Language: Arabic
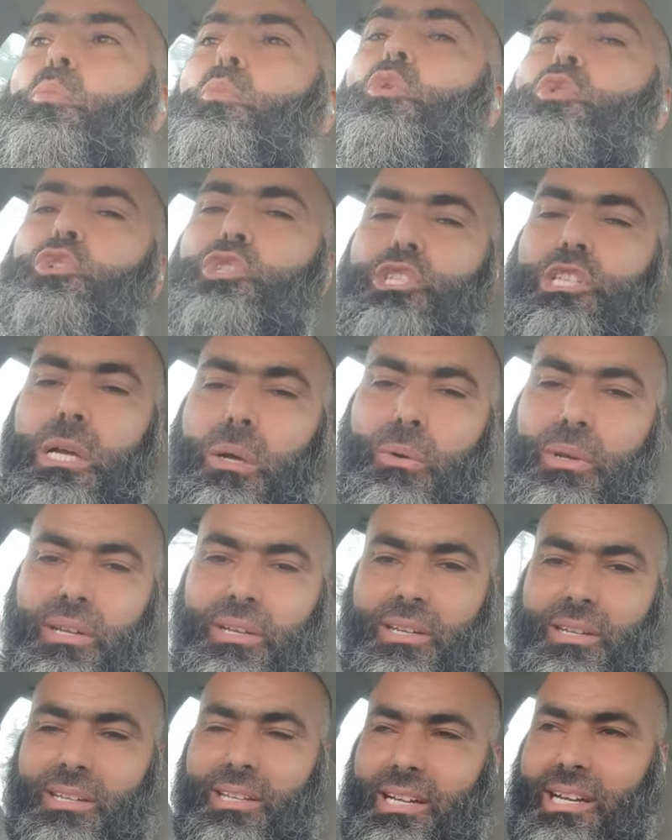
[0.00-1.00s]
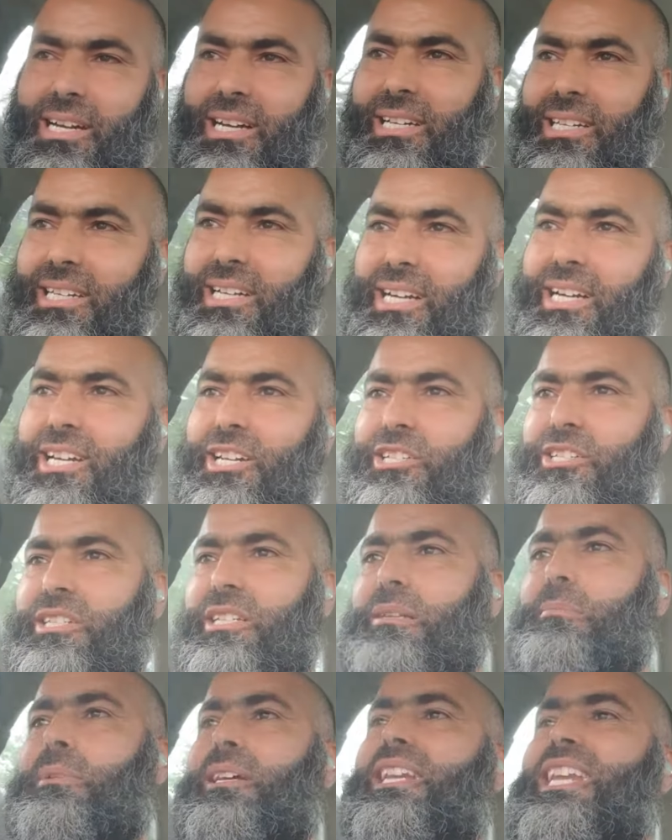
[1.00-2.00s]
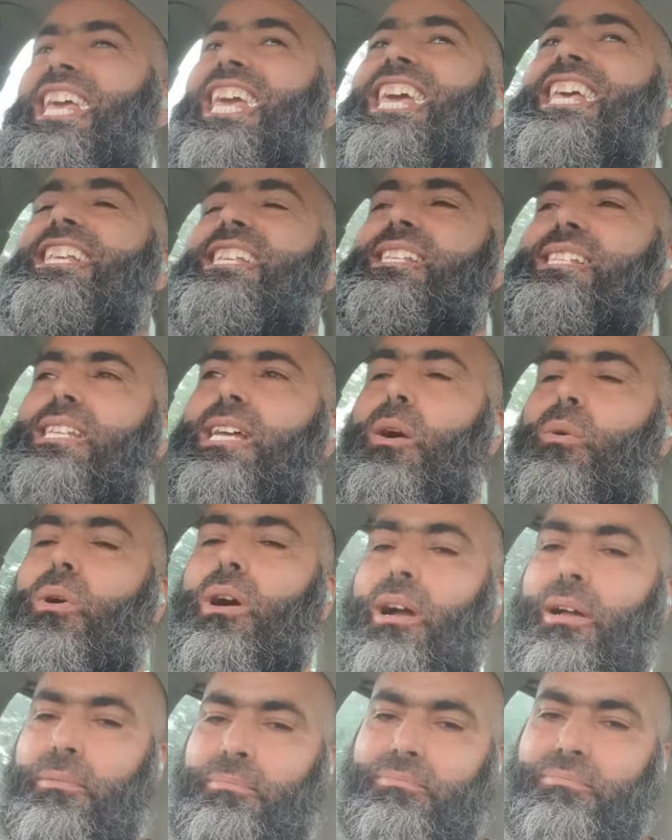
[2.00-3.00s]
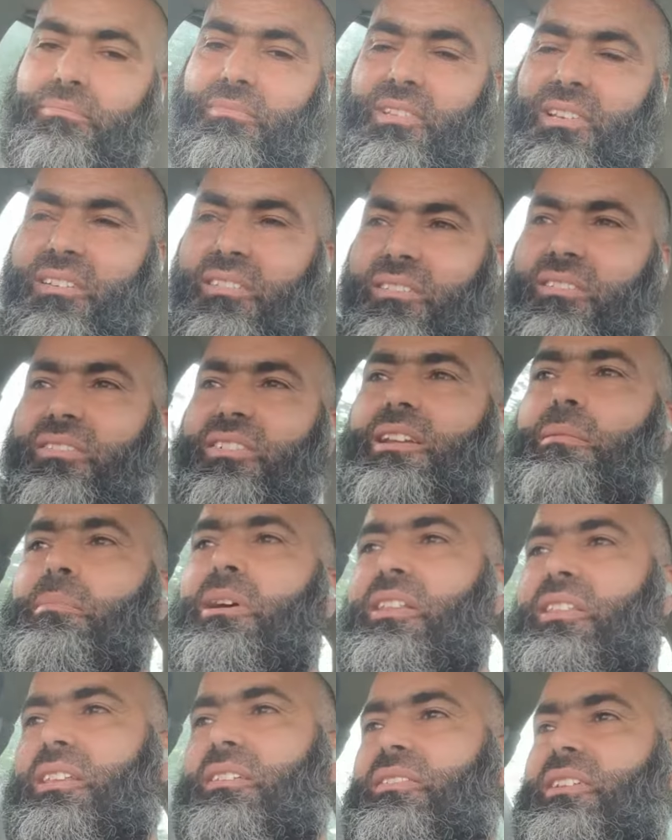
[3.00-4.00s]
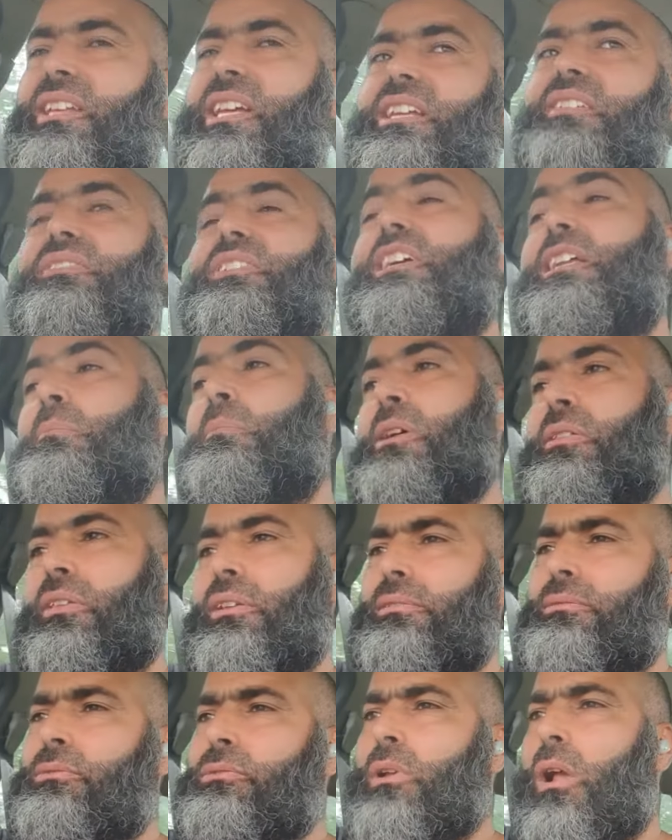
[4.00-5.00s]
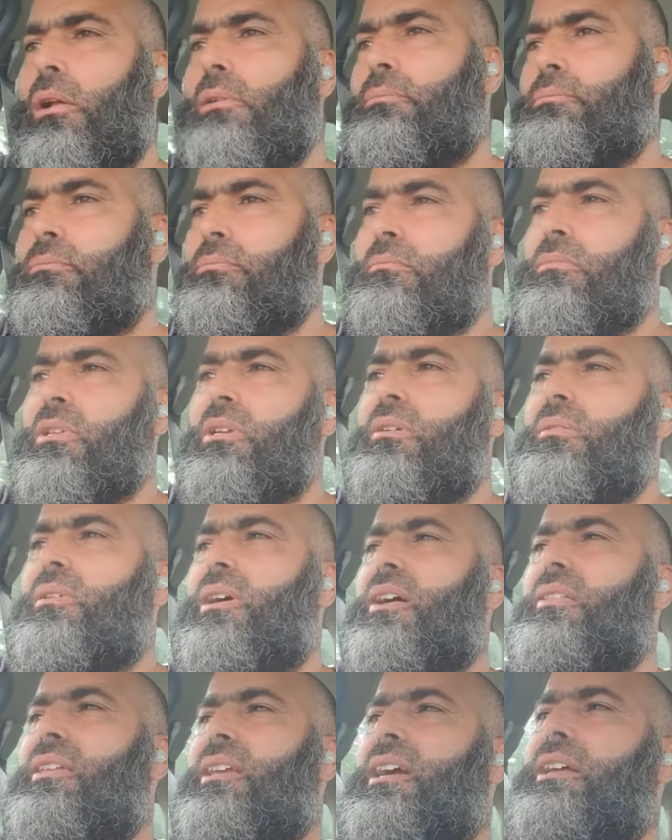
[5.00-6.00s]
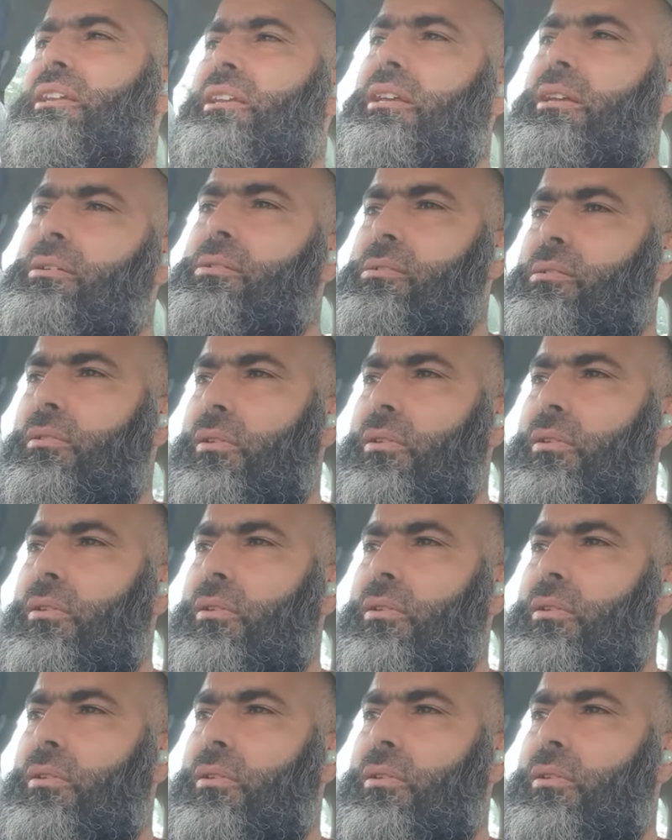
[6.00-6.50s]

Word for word: مستو على عرشه بل استوى في الماضي يعني فعل ماضي هذا يعني